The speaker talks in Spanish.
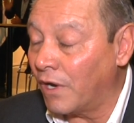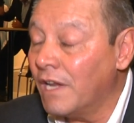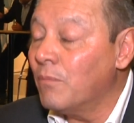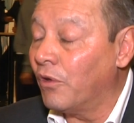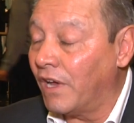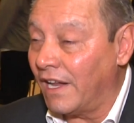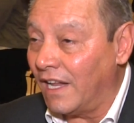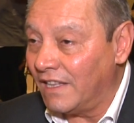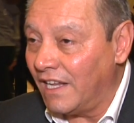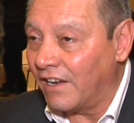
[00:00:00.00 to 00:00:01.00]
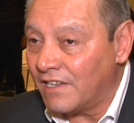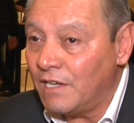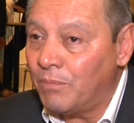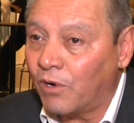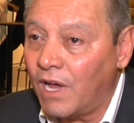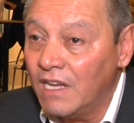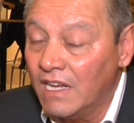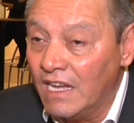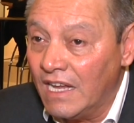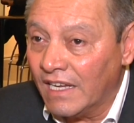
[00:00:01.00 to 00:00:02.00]
organismos de garantía recíproca
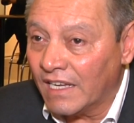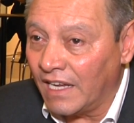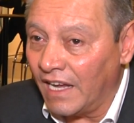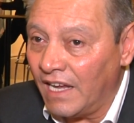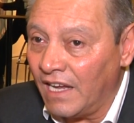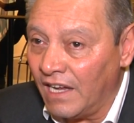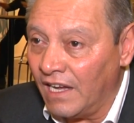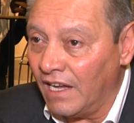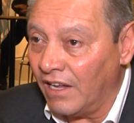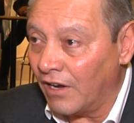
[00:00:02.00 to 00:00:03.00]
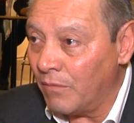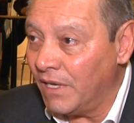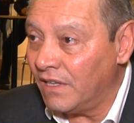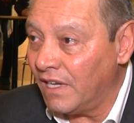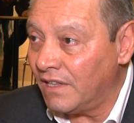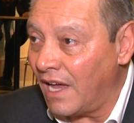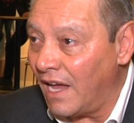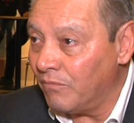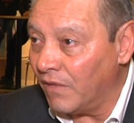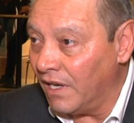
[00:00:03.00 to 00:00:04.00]
que eh, realmente
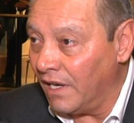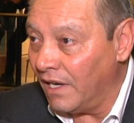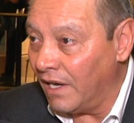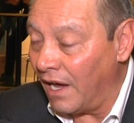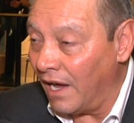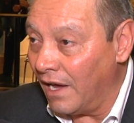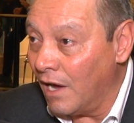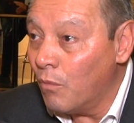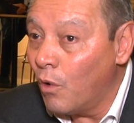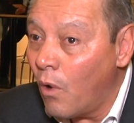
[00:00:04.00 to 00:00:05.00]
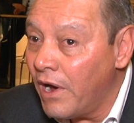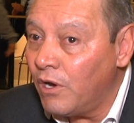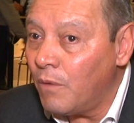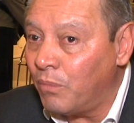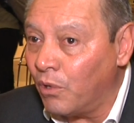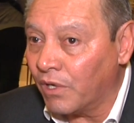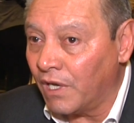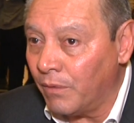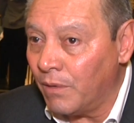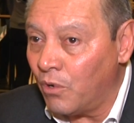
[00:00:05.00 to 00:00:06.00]
están, eh, es muy bueno
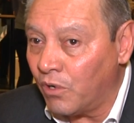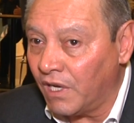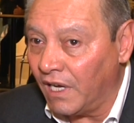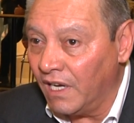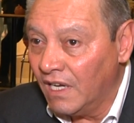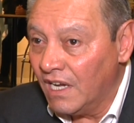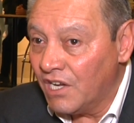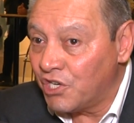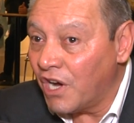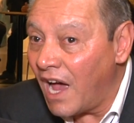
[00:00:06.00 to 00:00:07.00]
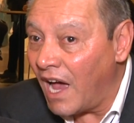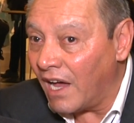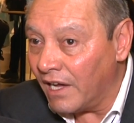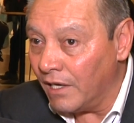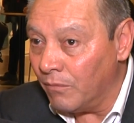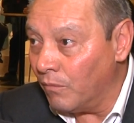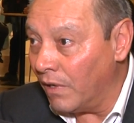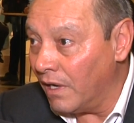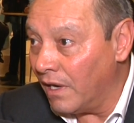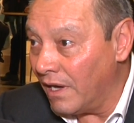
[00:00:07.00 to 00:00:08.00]
porque vemos que ya em,
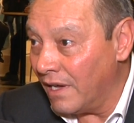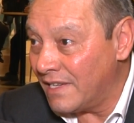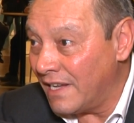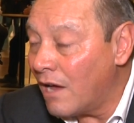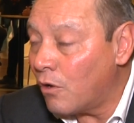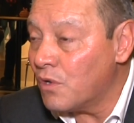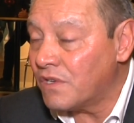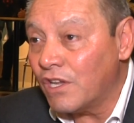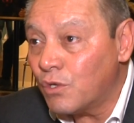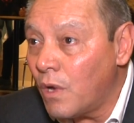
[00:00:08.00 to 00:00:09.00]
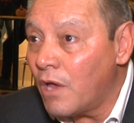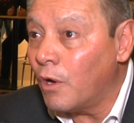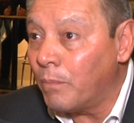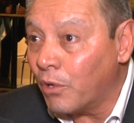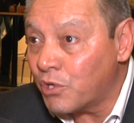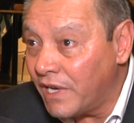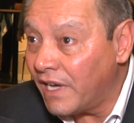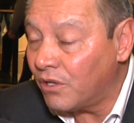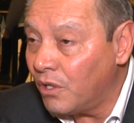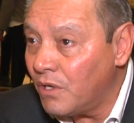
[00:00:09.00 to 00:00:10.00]
se han consensuado
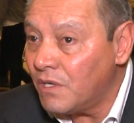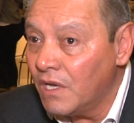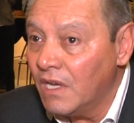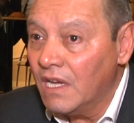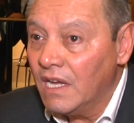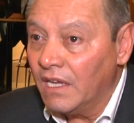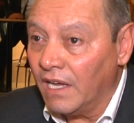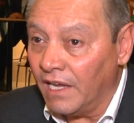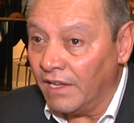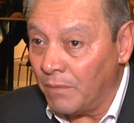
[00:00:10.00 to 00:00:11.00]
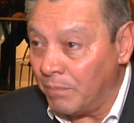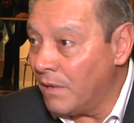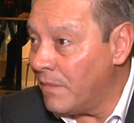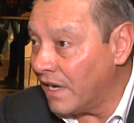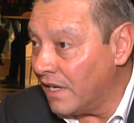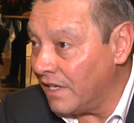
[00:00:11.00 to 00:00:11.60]
proyectos eh, de pymes que